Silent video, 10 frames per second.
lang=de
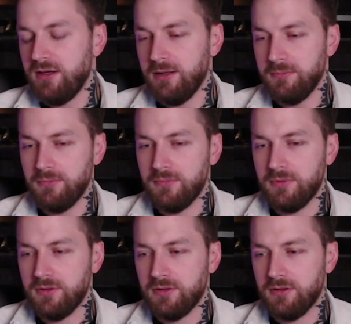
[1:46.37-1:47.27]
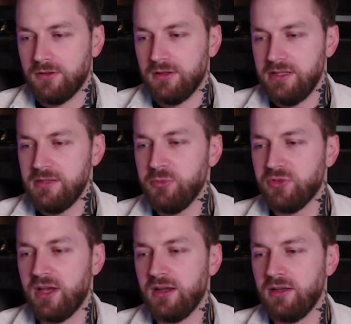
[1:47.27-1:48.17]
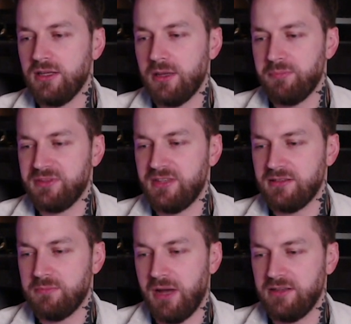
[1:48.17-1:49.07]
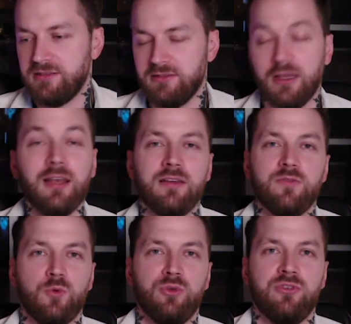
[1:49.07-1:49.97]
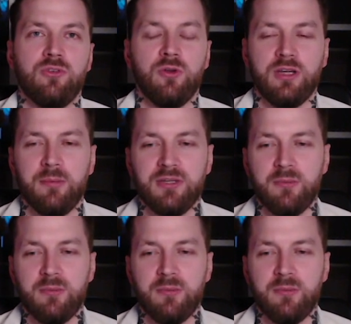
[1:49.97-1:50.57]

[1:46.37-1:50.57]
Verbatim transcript: Ähm, ich muss sagen, ich habe bis jetzt meistens relativ großes Glück gehabt.